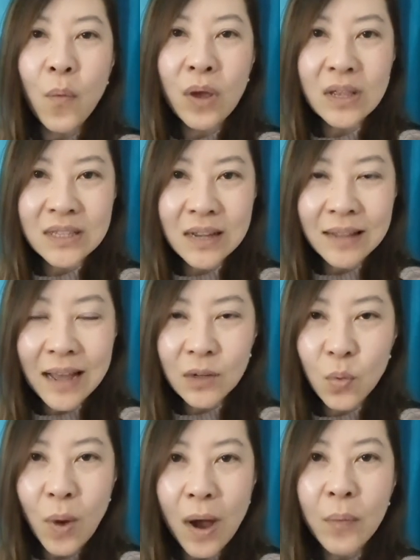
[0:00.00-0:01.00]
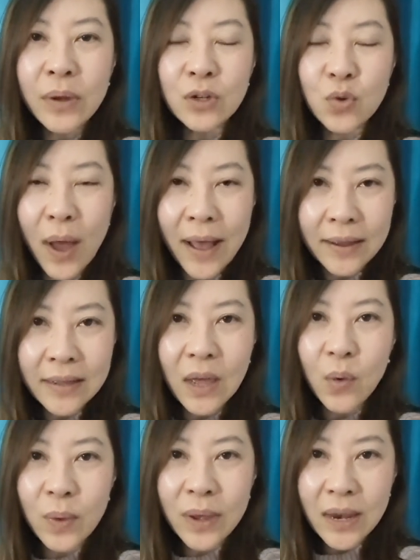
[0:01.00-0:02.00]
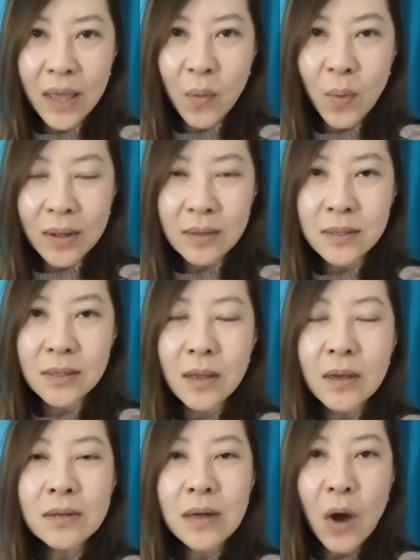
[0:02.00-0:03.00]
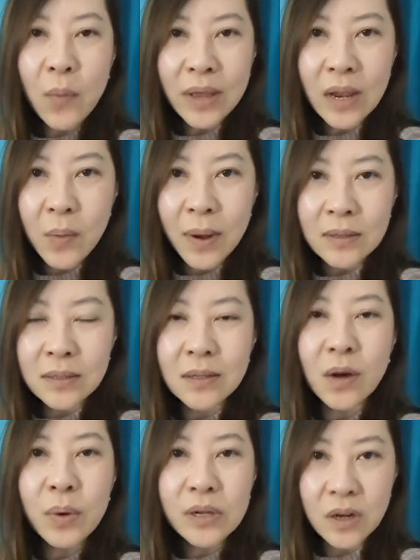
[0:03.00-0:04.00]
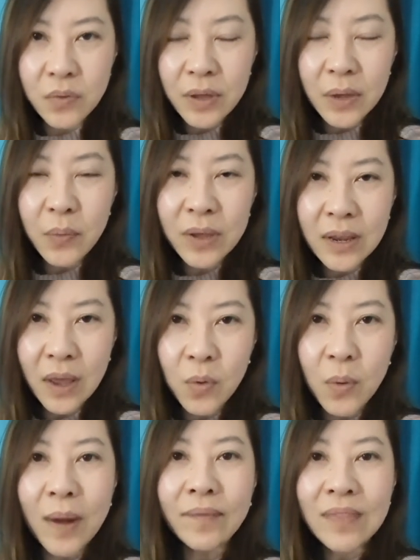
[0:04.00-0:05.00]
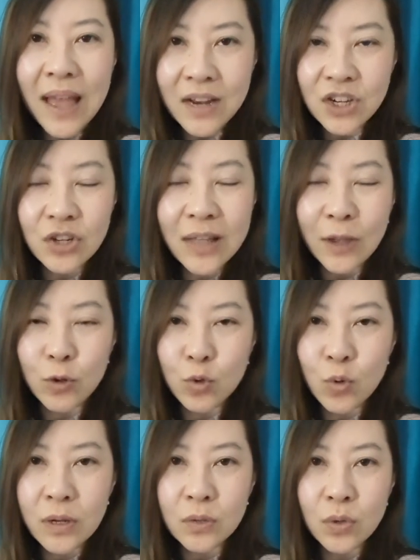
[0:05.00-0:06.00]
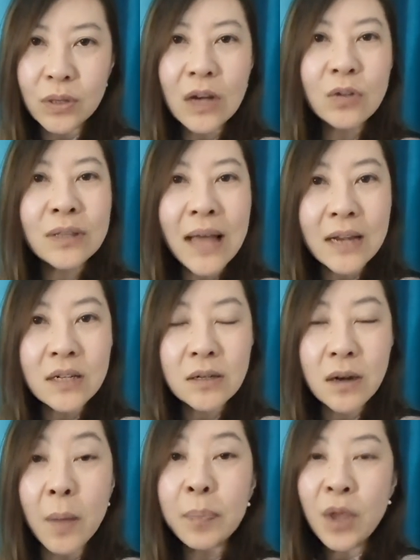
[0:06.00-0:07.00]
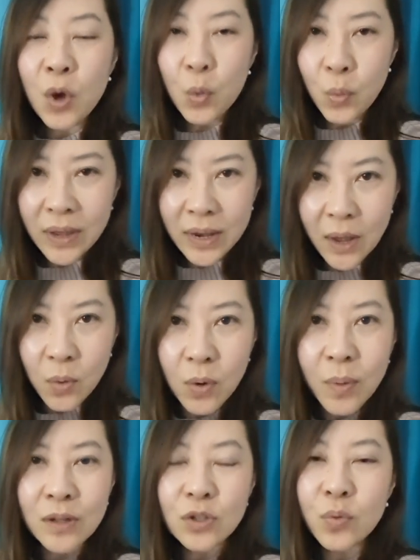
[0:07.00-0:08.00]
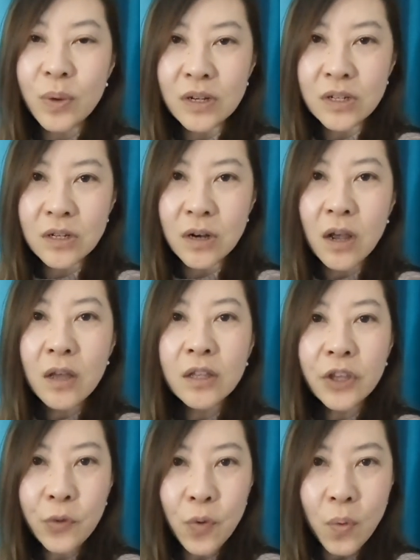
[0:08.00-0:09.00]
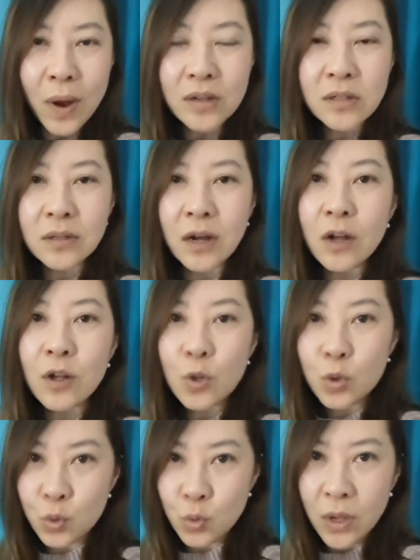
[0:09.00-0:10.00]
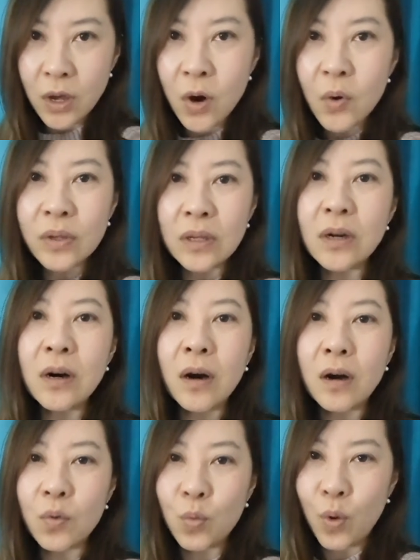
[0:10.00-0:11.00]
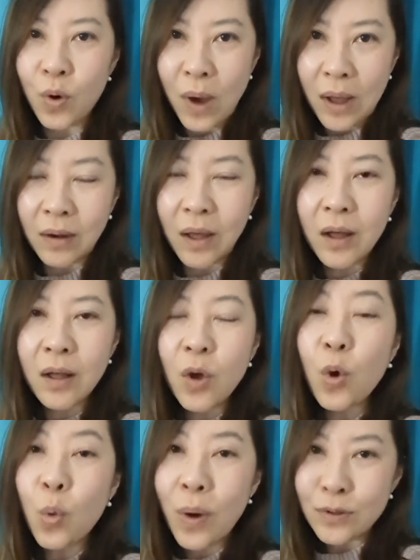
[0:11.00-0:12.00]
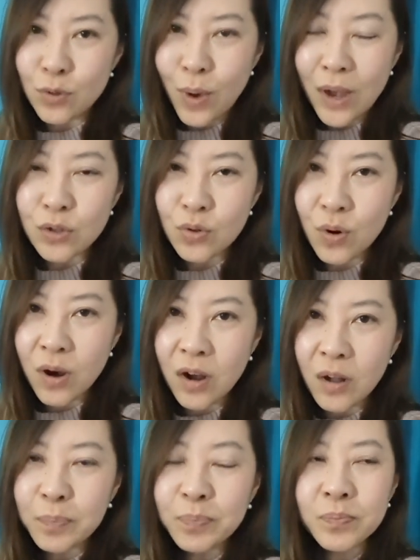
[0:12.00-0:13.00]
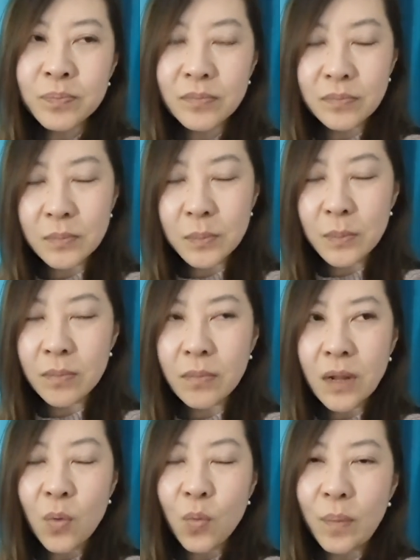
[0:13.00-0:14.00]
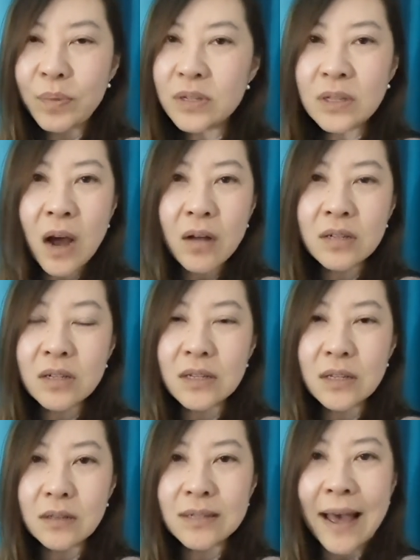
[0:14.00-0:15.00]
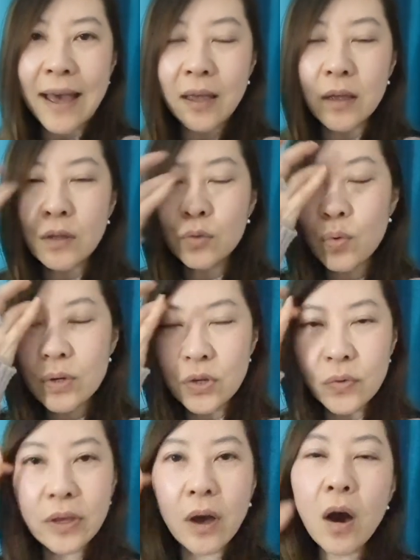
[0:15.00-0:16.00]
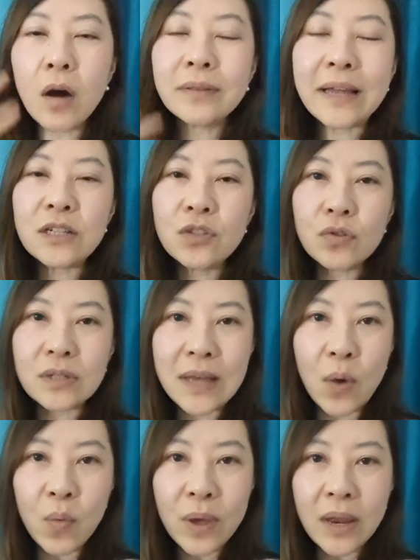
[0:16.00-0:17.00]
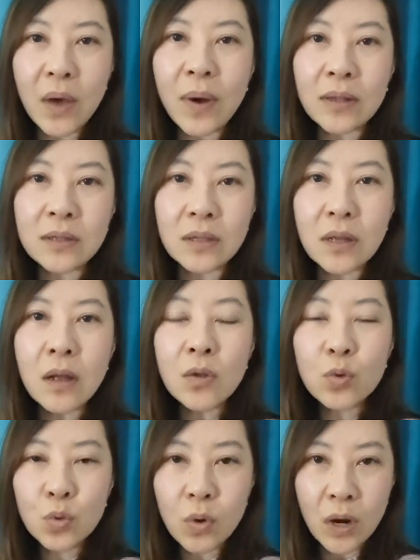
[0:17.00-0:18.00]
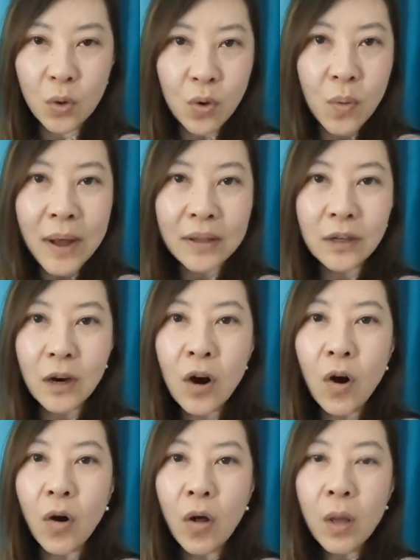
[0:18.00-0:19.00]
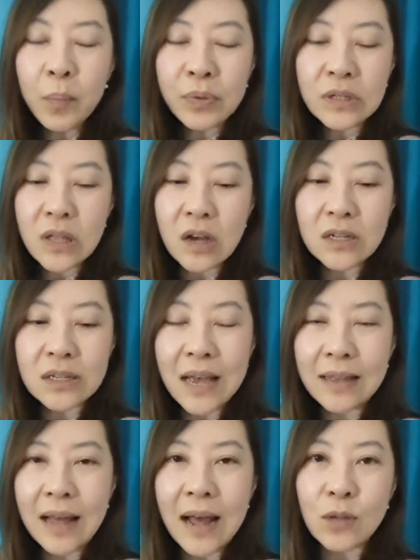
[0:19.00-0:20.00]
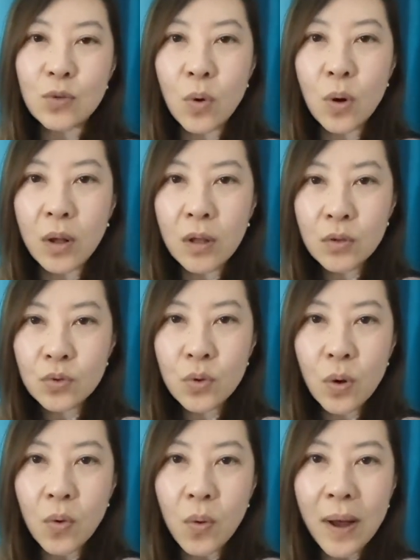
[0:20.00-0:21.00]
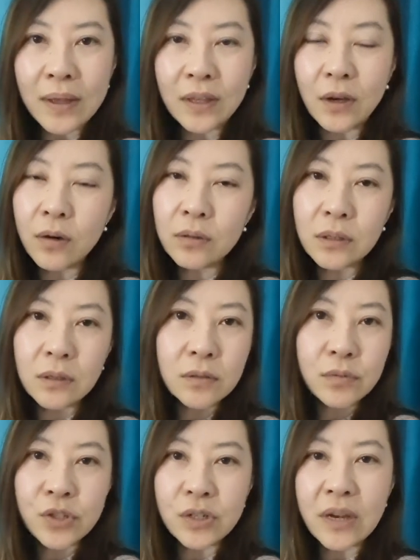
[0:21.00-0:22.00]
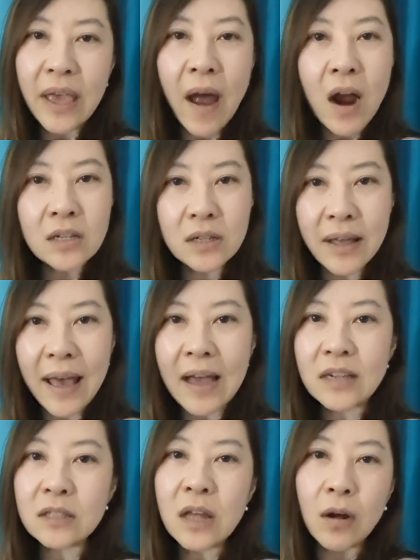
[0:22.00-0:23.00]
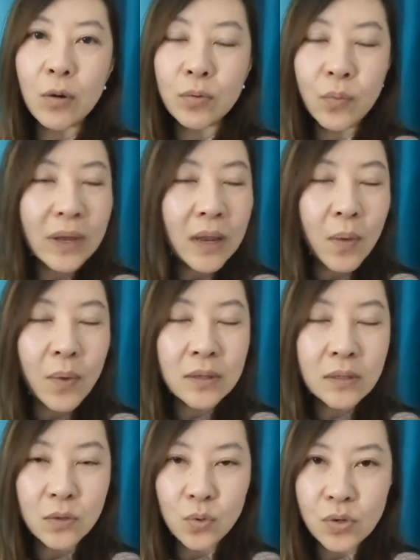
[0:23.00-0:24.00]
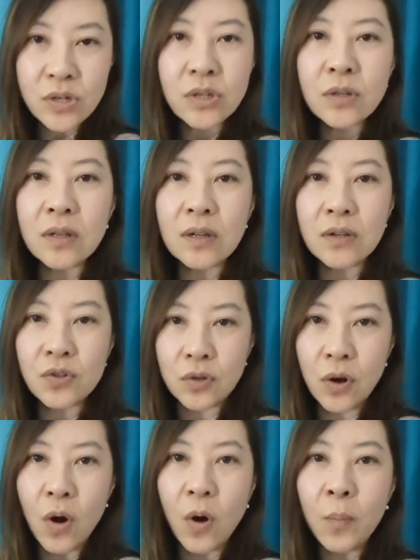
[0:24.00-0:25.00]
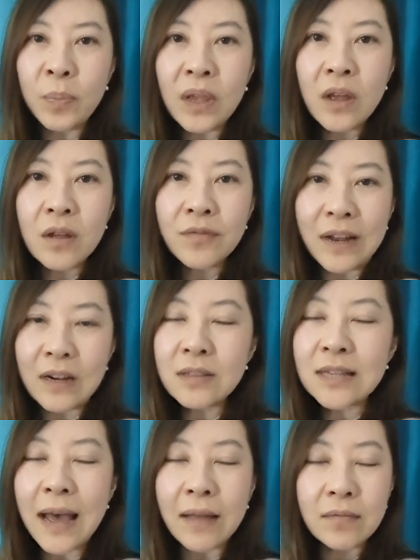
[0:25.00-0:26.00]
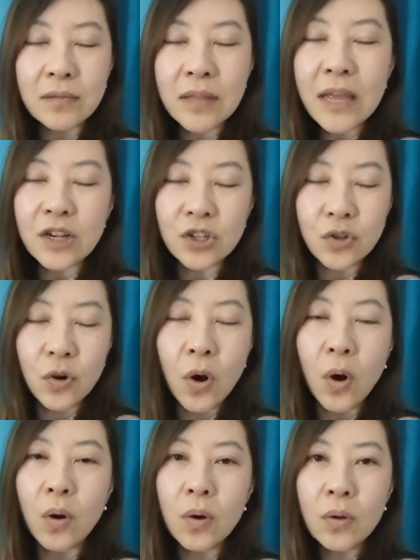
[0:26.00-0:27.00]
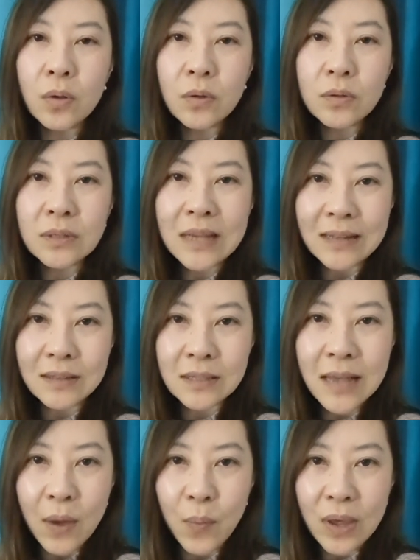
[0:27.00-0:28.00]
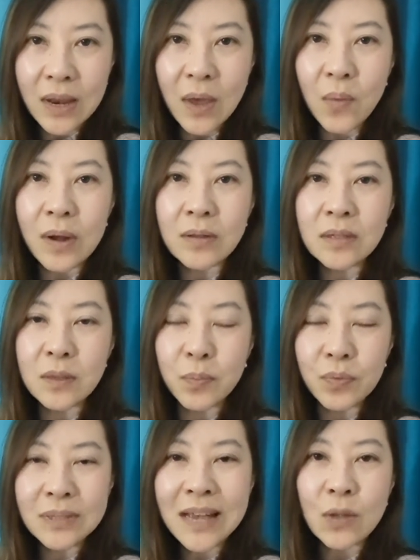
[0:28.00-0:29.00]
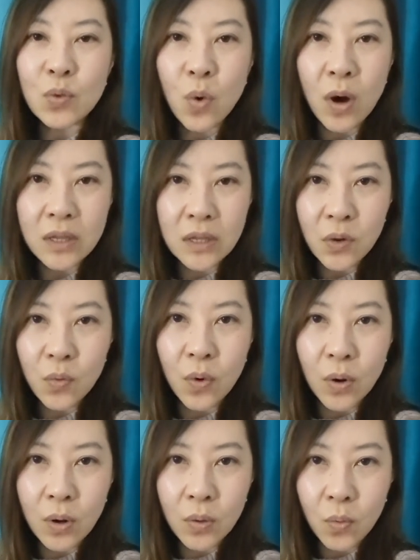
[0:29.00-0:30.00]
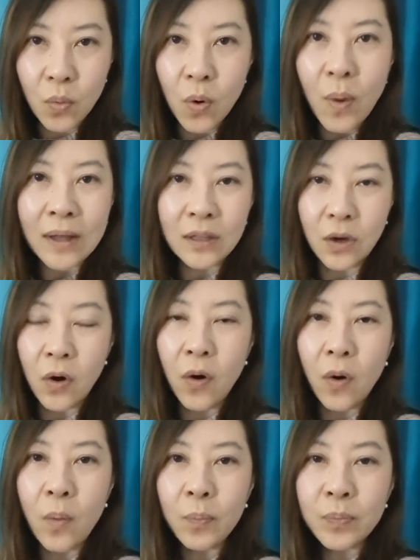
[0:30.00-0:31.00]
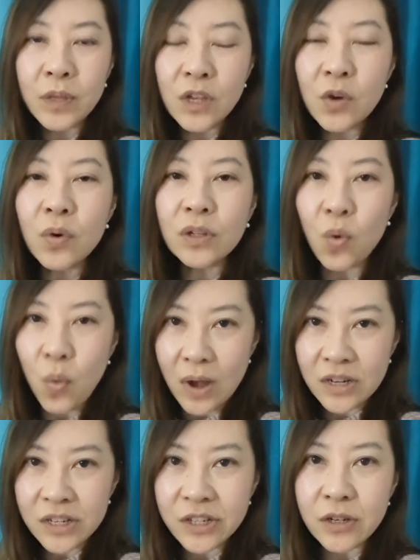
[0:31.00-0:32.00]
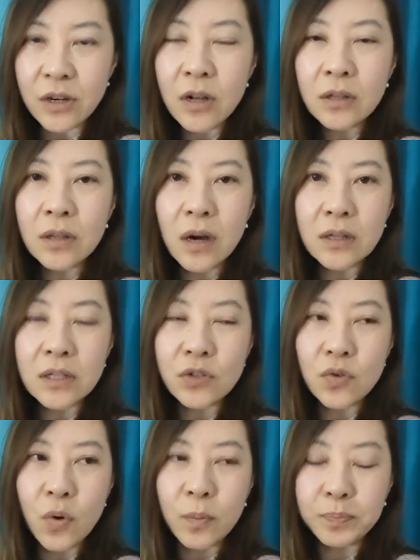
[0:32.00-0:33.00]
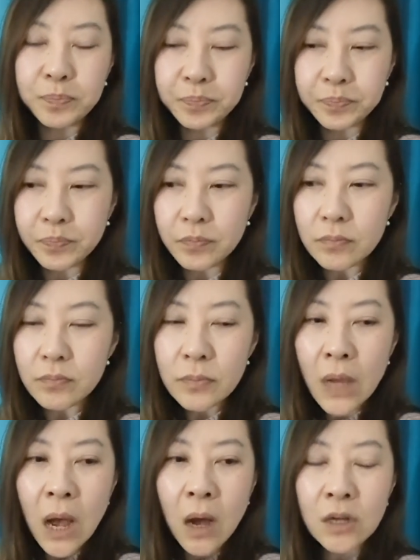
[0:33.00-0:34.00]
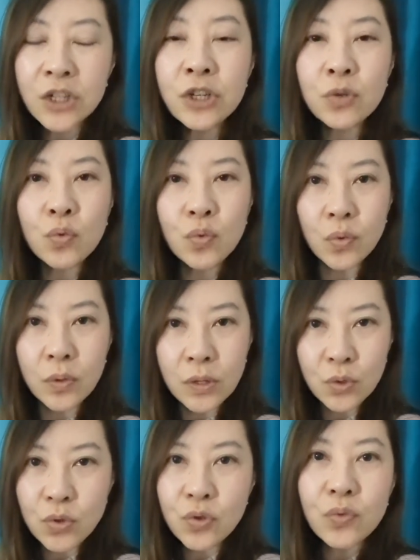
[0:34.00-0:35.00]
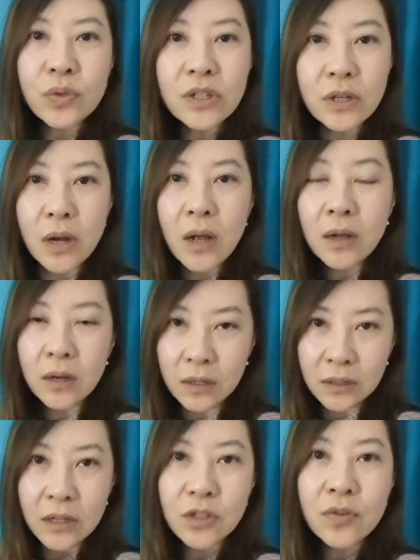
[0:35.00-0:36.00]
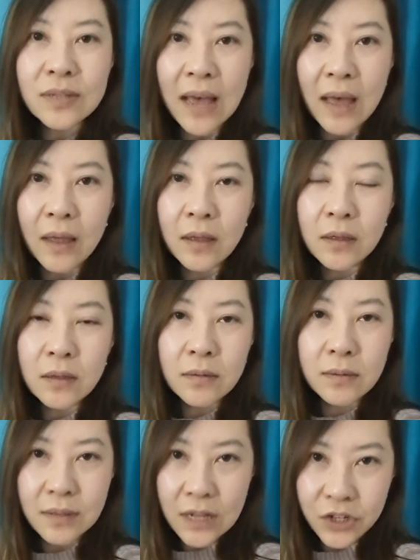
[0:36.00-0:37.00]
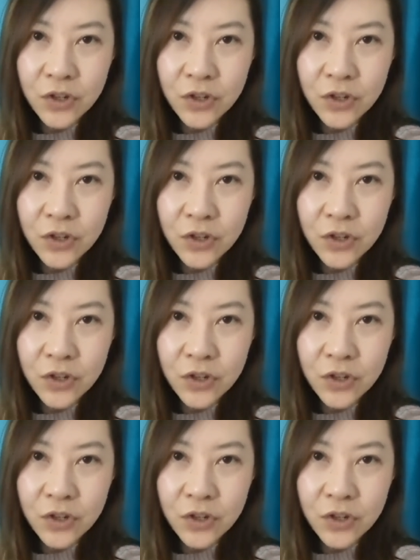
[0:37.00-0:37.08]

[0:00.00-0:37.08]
会将他的王位传给威廉王子，然后威廉王子呢会成为威廉国王。但是他又说了一句，他说但是呢，威廉国王就会是英国皇室的最后一个国王了。换句话说，嗯，我不知道是在多久以后，但是就是在威廉王子。做了国王以后，不知道是在他做做国王以后的十年、二十年，还是到威廉王子去世的时候，反正，在那个时候，在在威廉王子不再做英国国王以后，英国的皇室的这种，呃，制度君主制可能就在。那